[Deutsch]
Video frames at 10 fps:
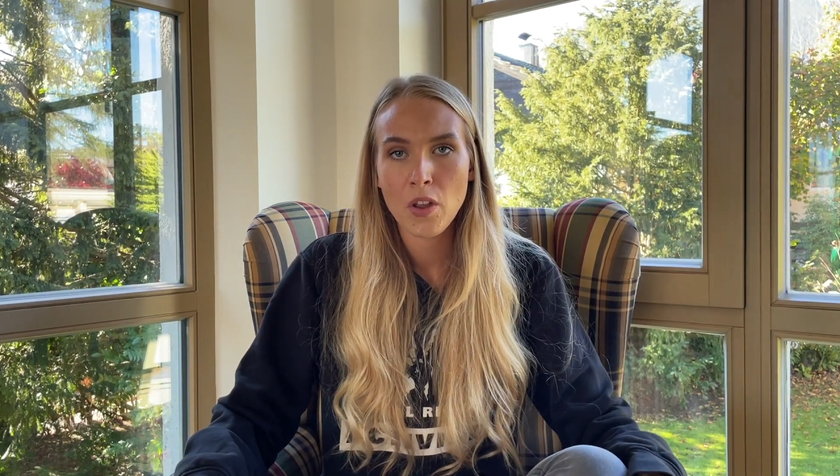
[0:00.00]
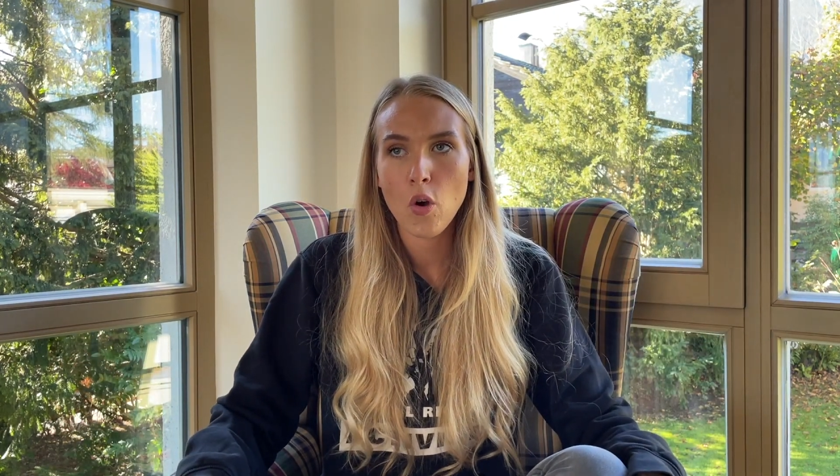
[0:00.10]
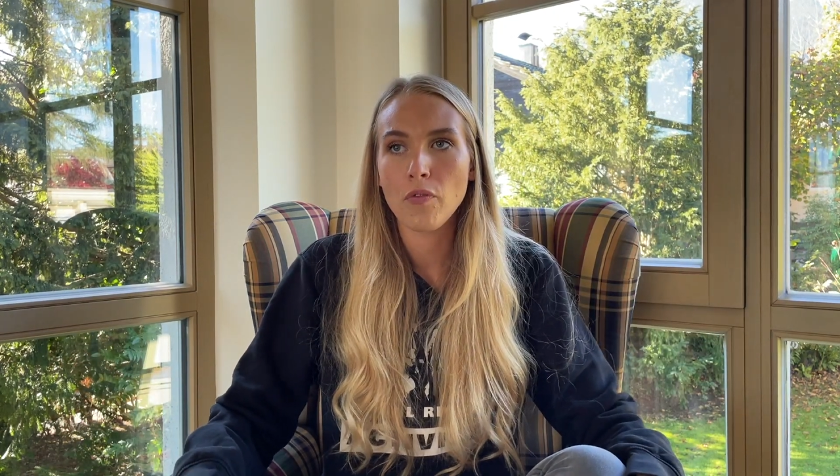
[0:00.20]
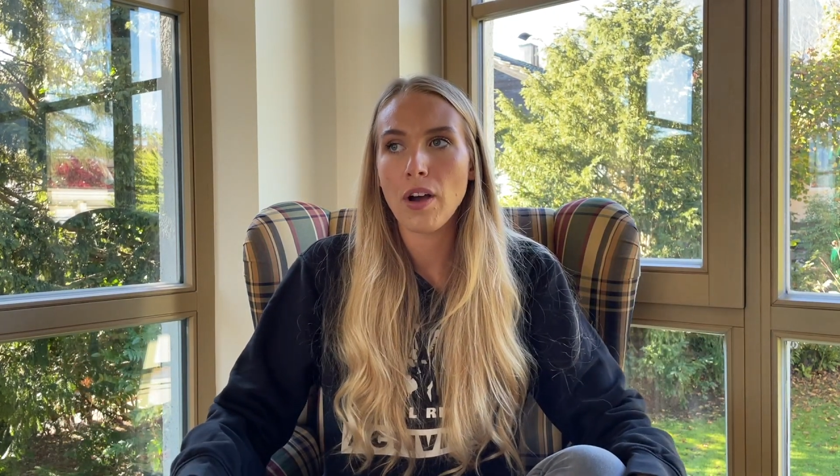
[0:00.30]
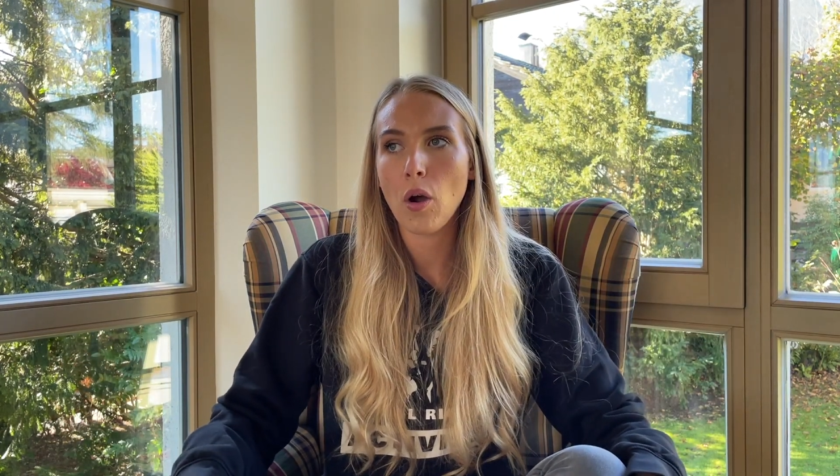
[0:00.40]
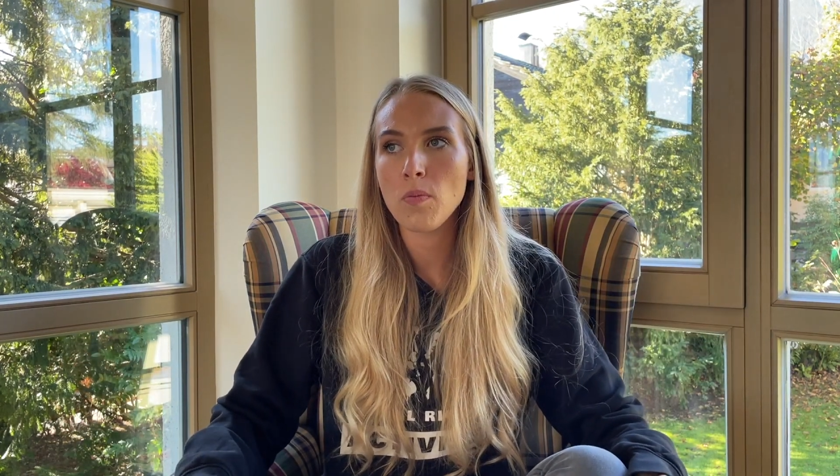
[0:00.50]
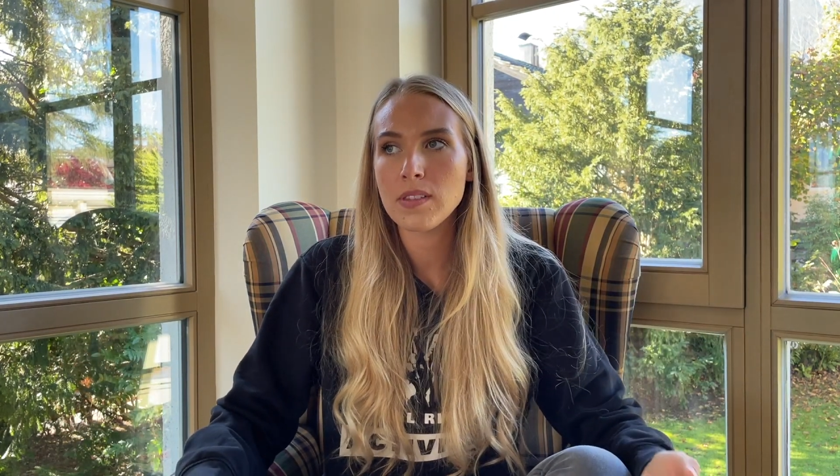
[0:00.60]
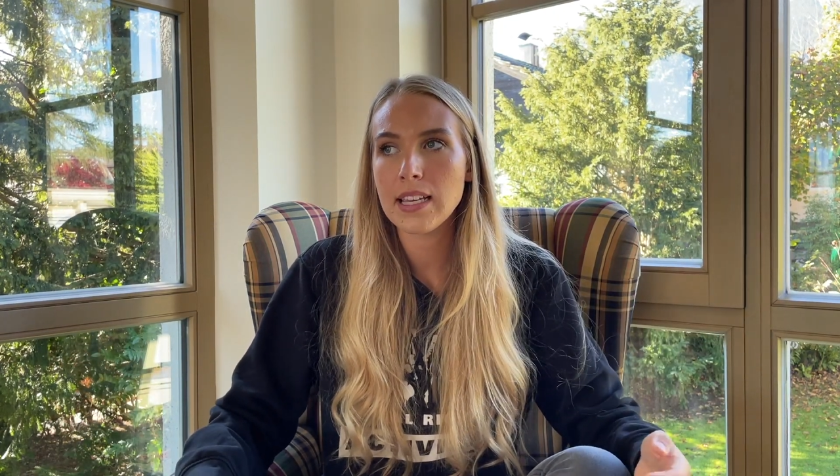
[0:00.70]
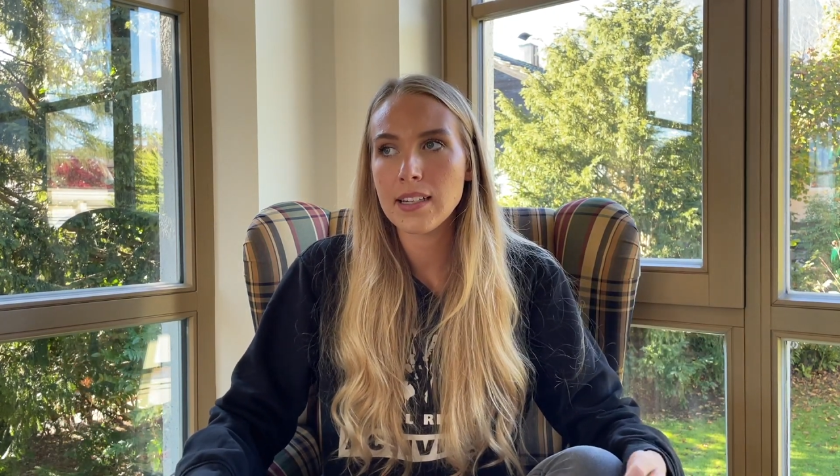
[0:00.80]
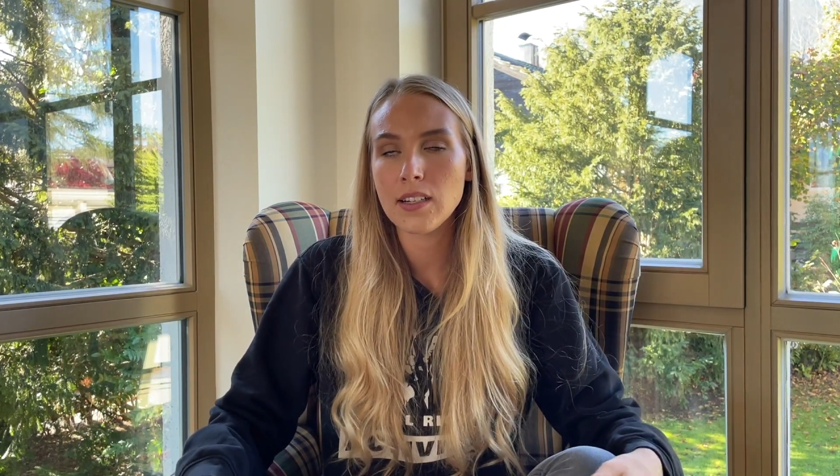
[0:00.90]
Und warum
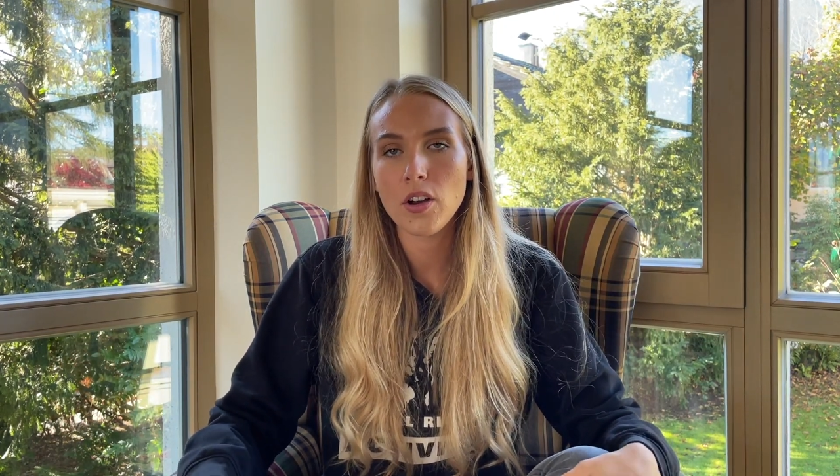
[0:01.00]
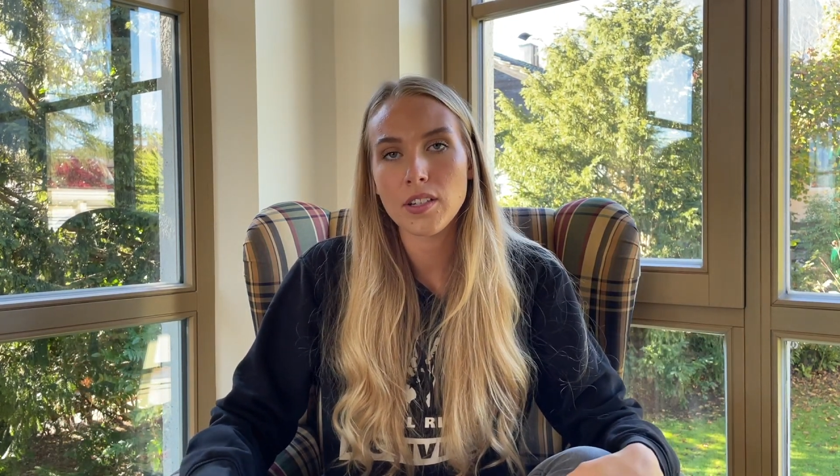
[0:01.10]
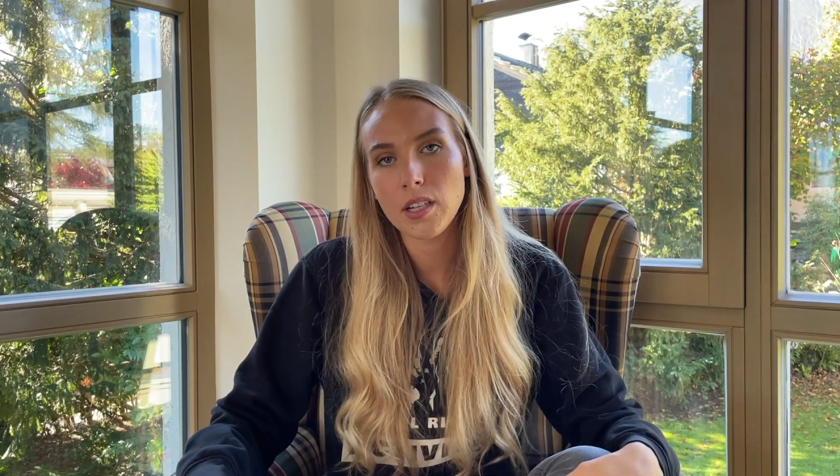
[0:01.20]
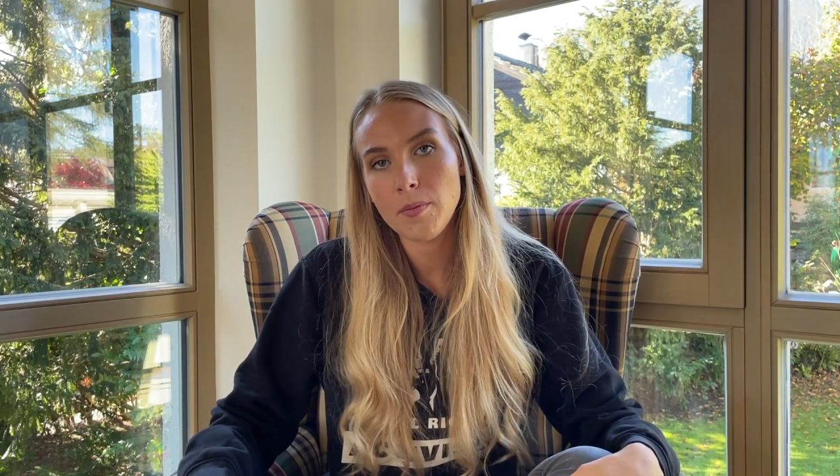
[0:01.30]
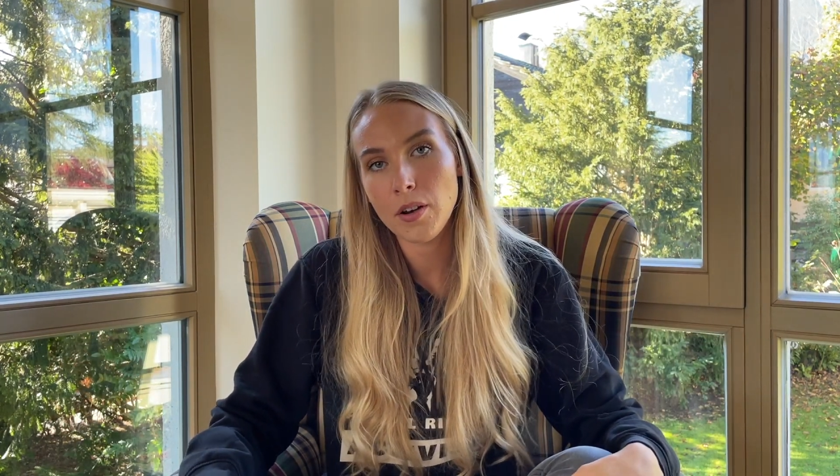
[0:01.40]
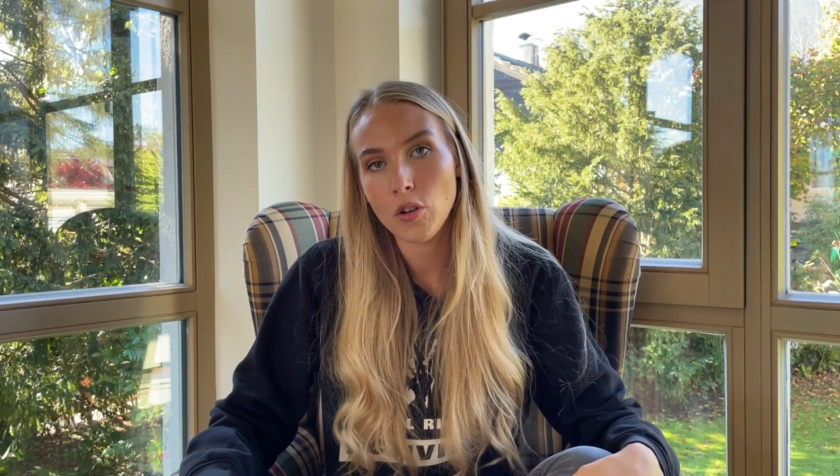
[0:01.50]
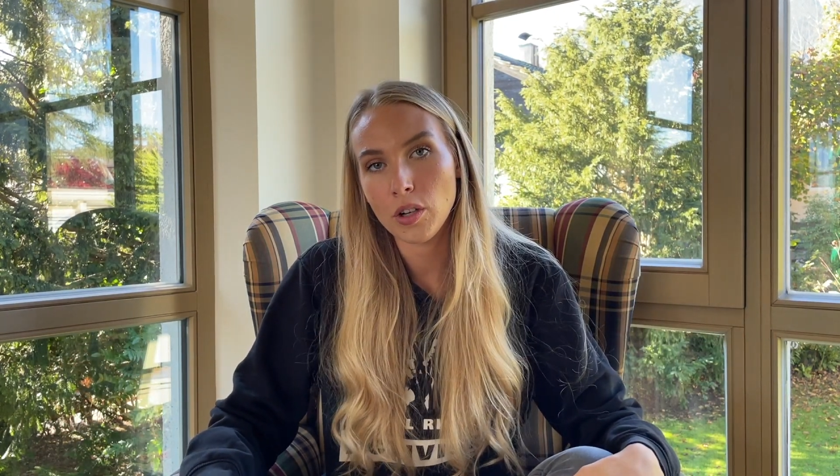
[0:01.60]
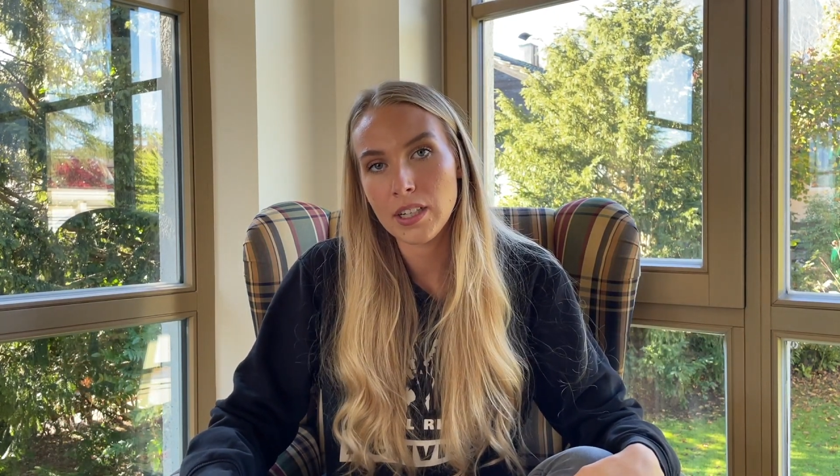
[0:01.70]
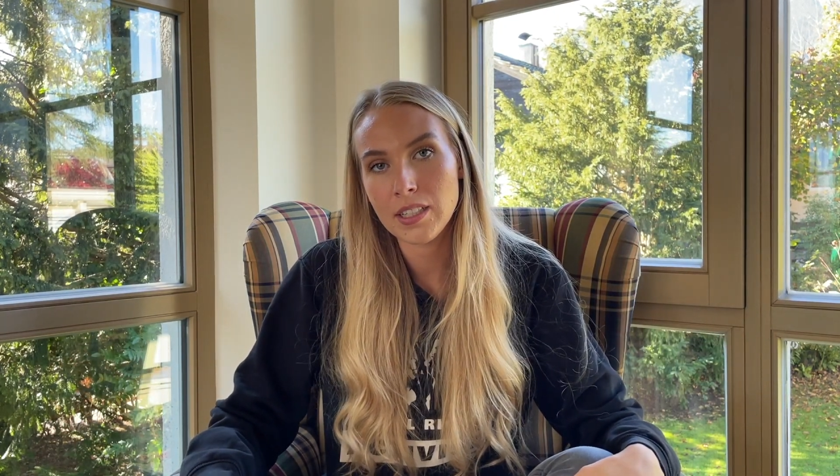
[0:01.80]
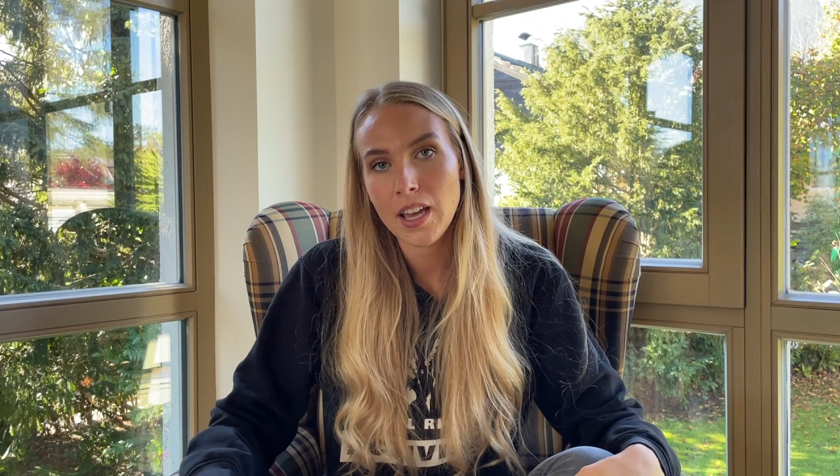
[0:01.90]
sehen die Leute immer
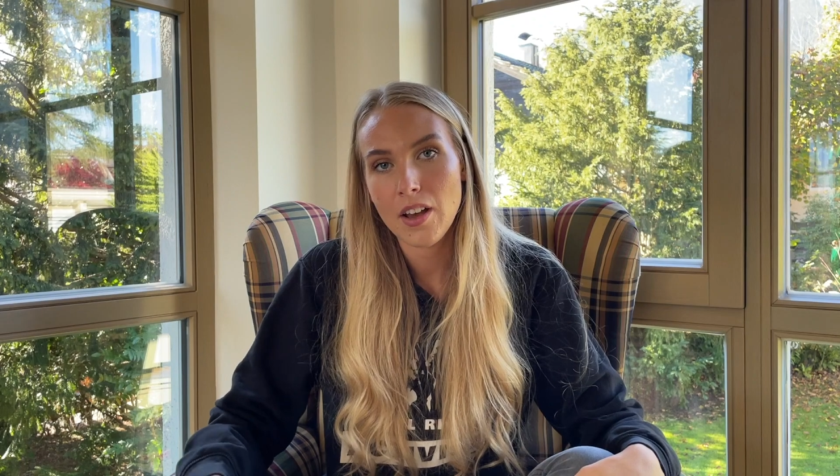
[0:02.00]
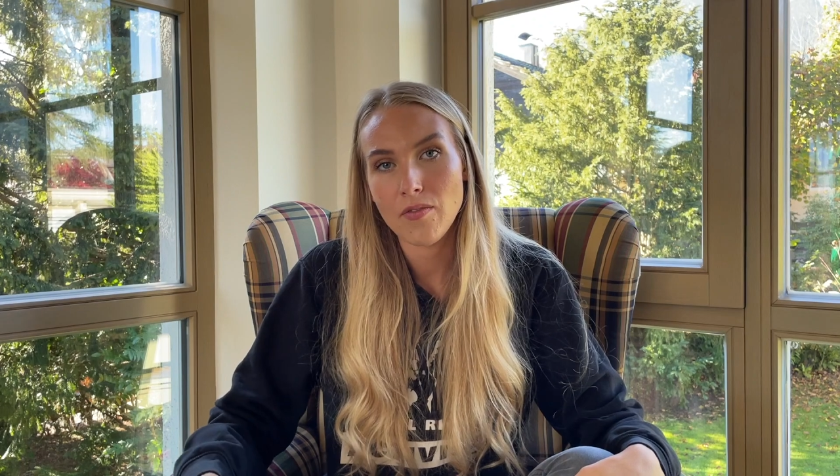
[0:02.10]
noch nicht,